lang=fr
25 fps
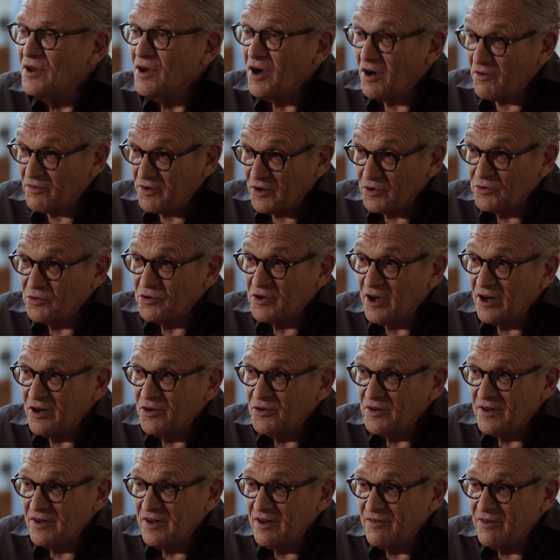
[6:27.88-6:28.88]
enfin en tout cas
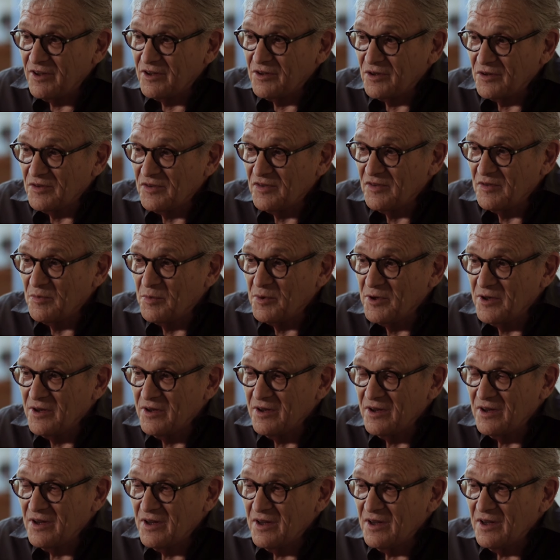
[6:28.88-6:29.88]
l'avaient
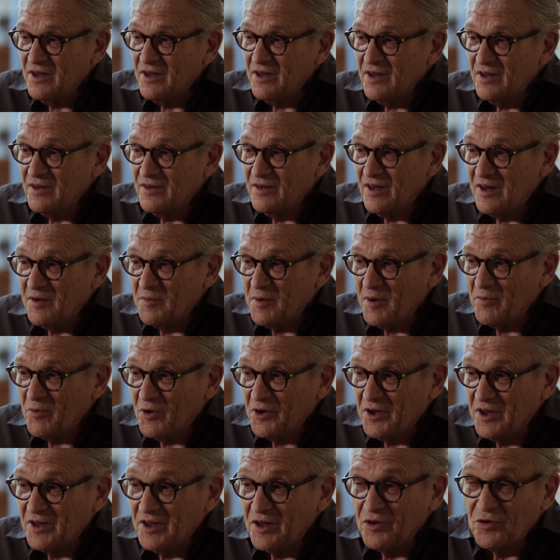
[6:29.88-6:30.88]
anticipé, n'allait pas
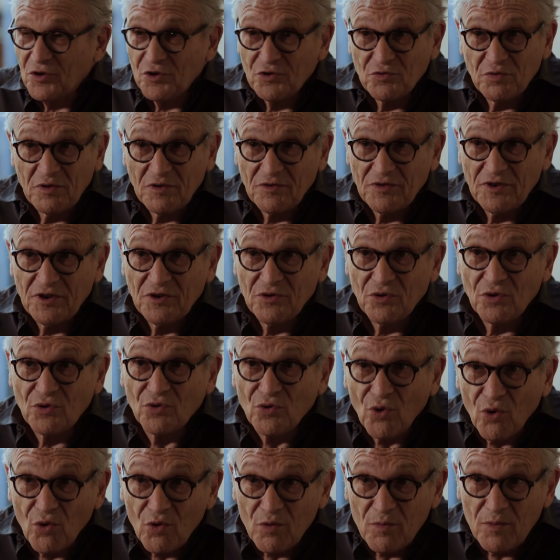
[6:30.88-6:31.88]
manquer d'être suivi de
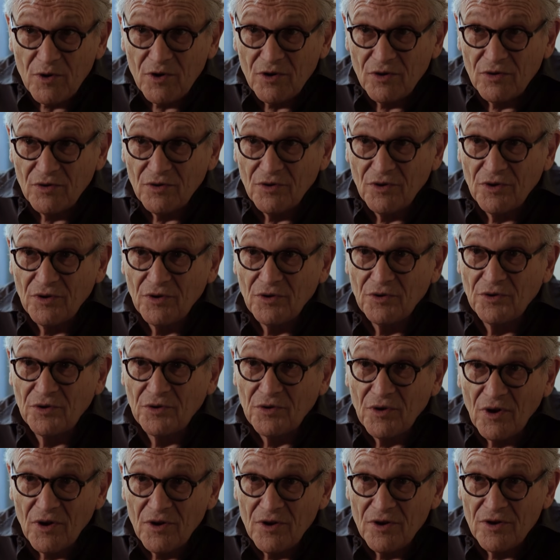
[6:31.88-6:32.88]
troubles, euh,
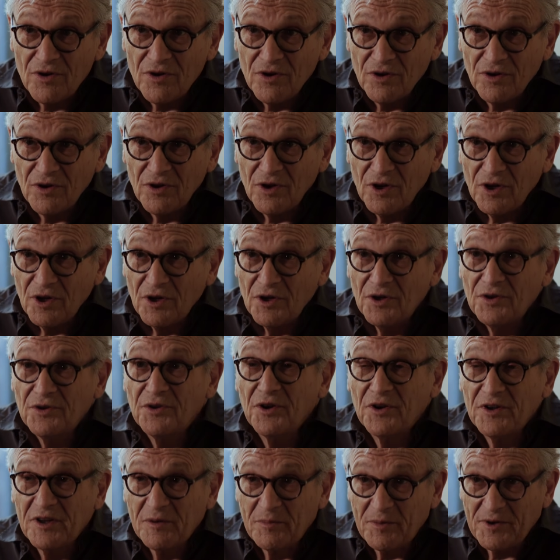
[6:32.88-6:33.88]
de heurts
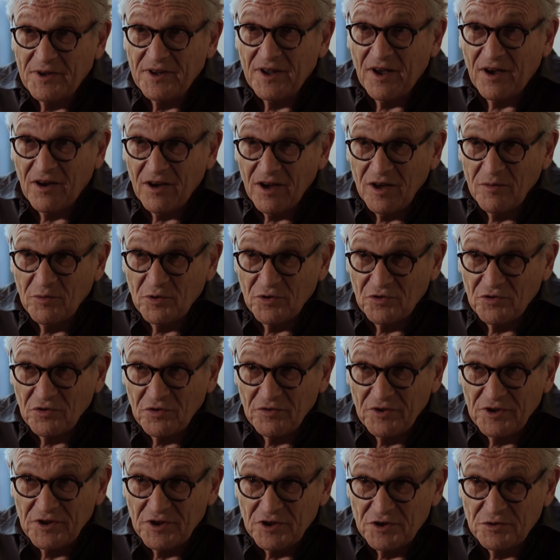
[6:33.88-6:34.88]
dans des pays arabes où se
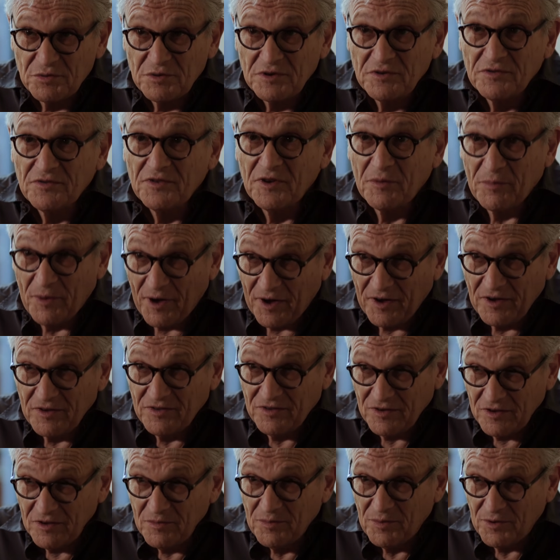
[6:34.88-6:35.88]
trouvaient des juifs. Et par
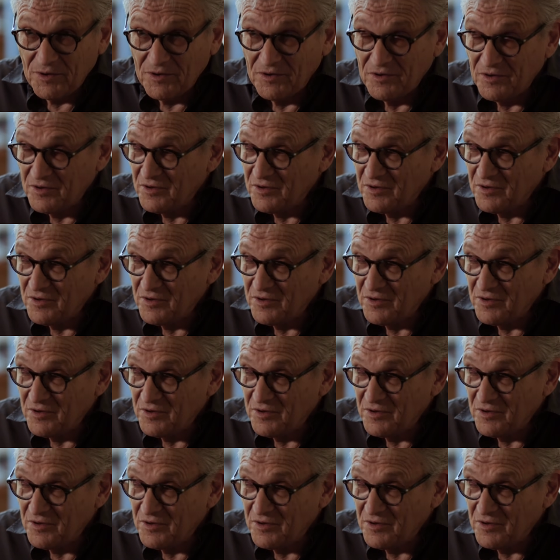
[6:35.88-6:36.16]
exemple,